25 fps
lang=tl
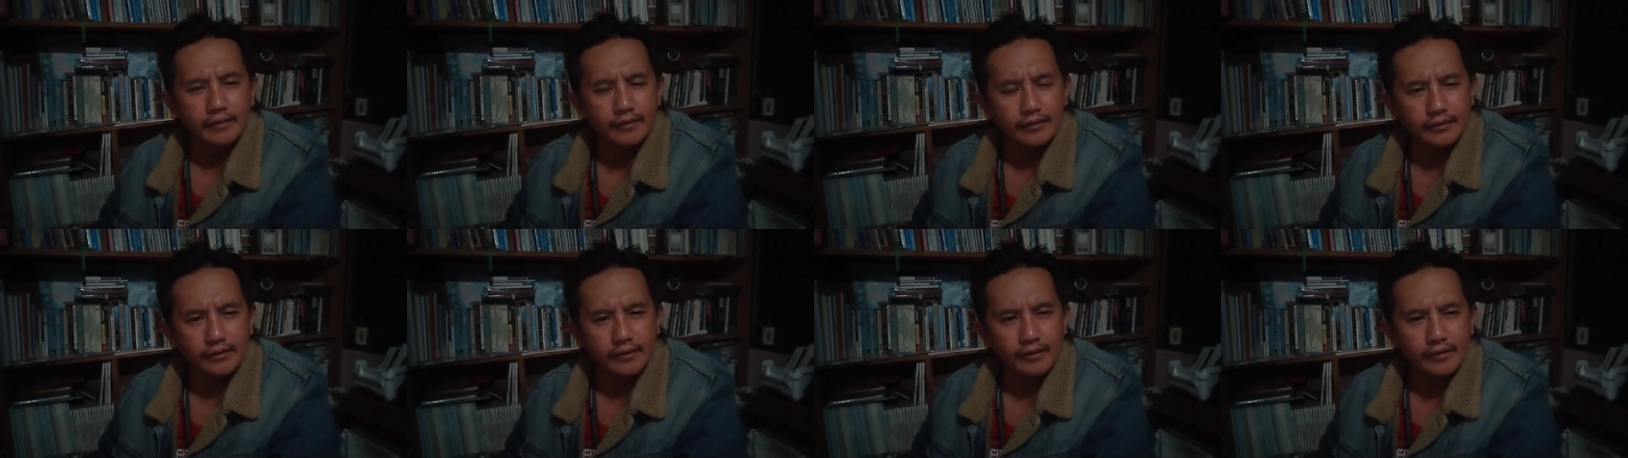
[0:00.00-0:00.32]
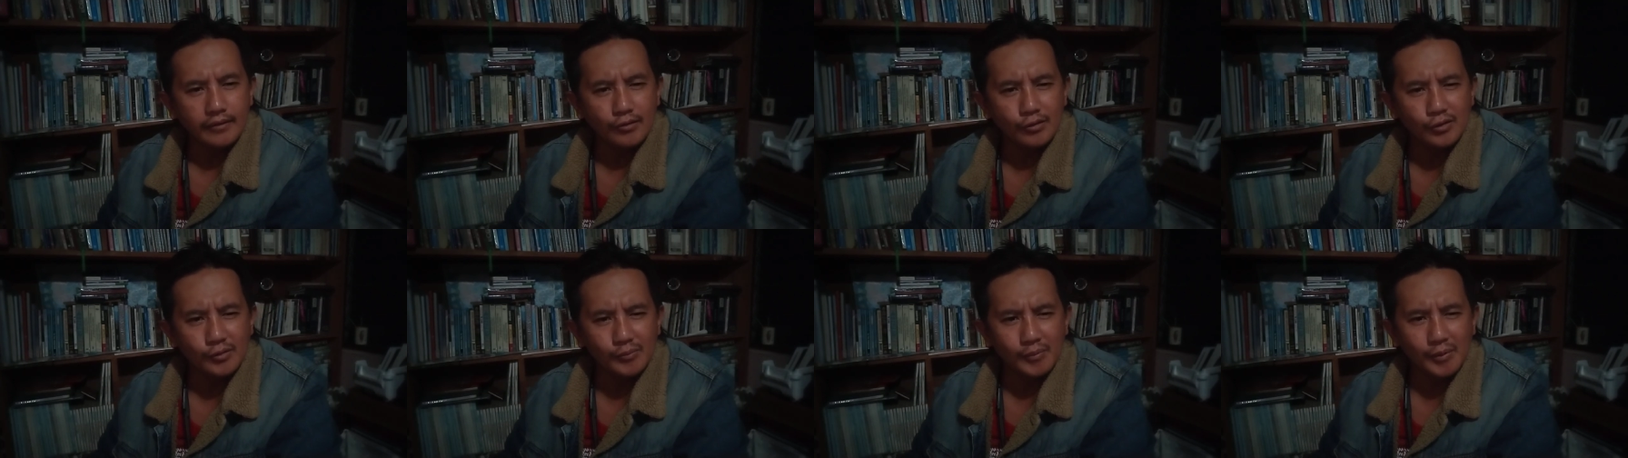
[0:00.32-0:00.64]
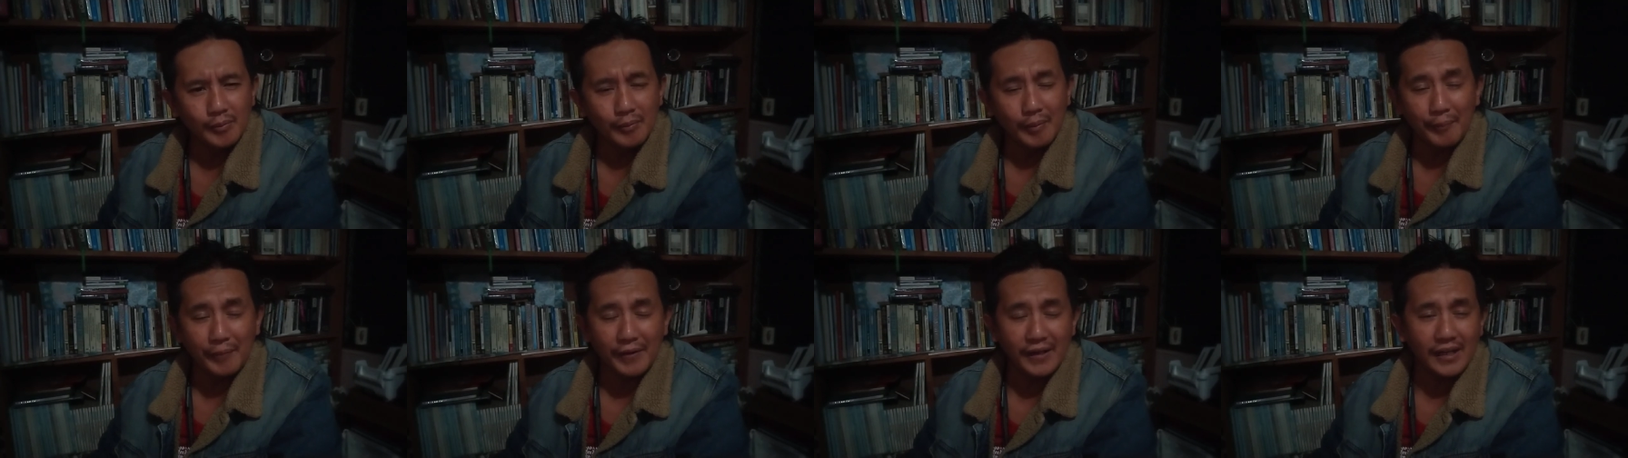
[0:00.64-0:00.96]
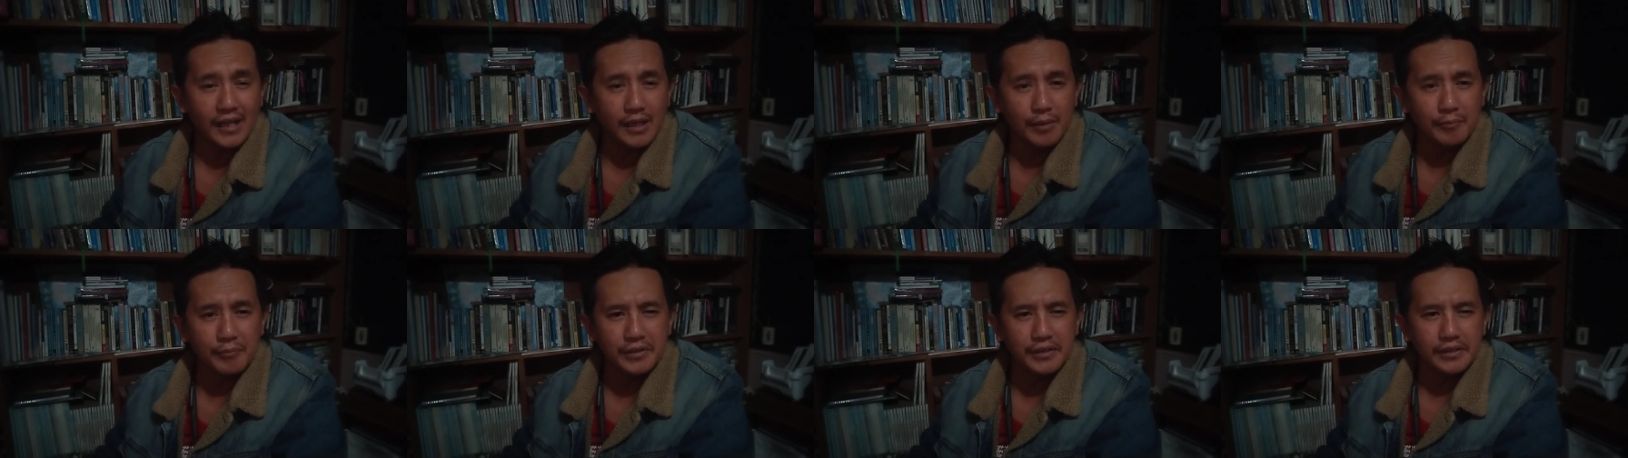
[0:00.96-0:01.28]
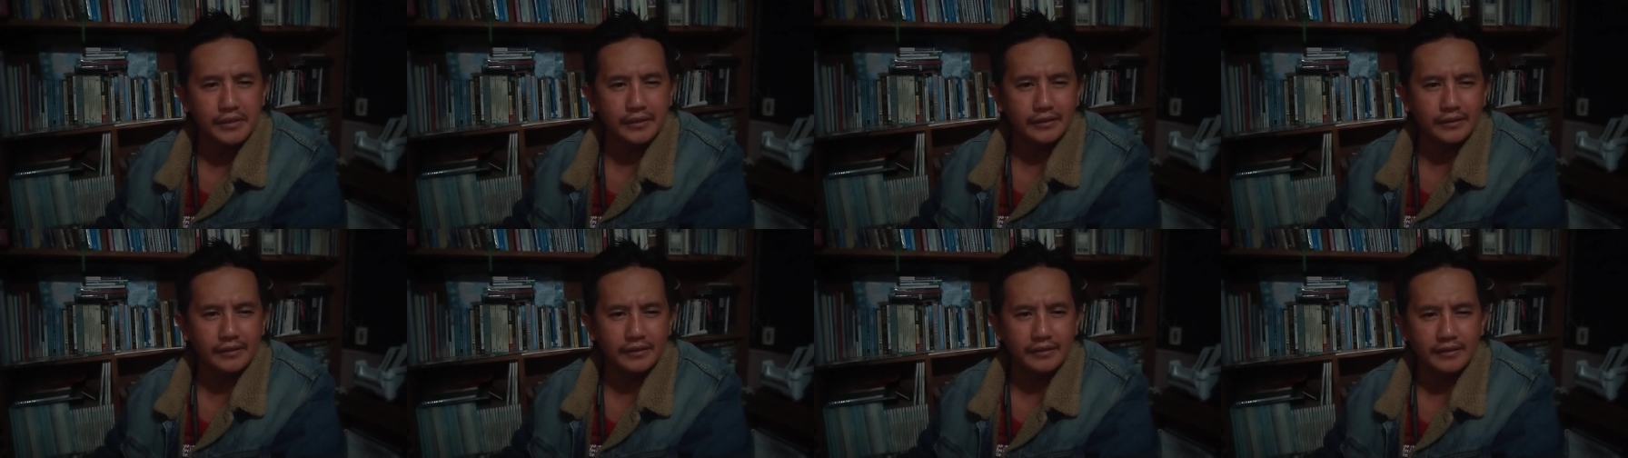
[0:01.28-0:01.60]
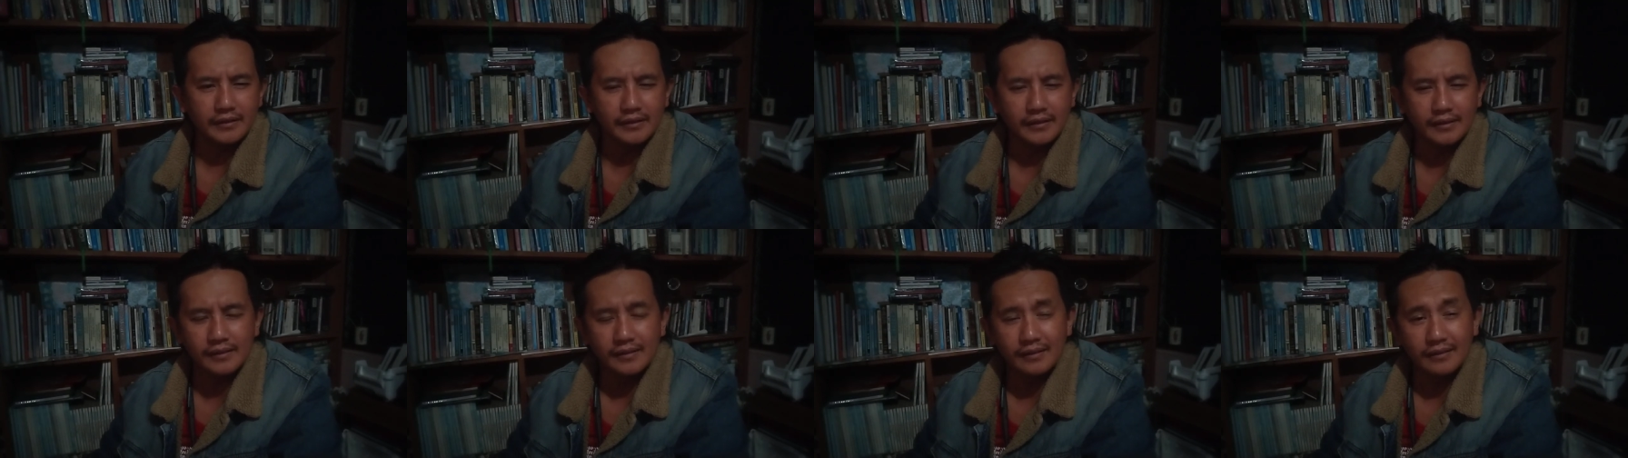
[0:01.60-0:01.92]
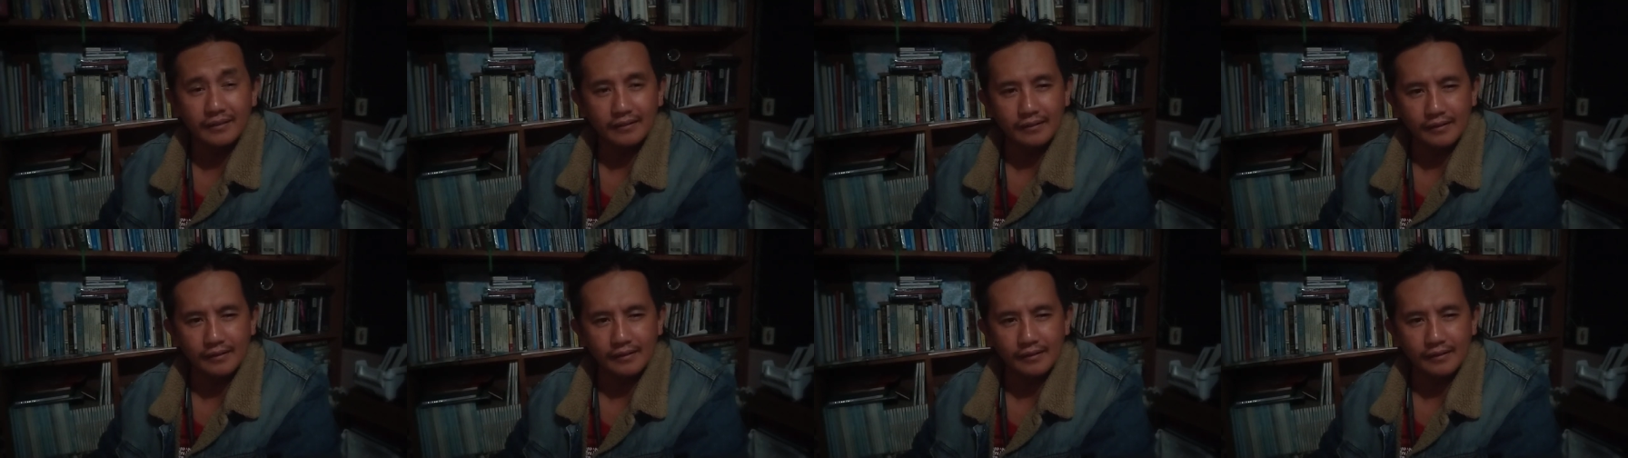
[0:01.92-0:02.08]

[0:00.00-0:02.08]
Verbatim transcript: Iti duma, mapan kami iti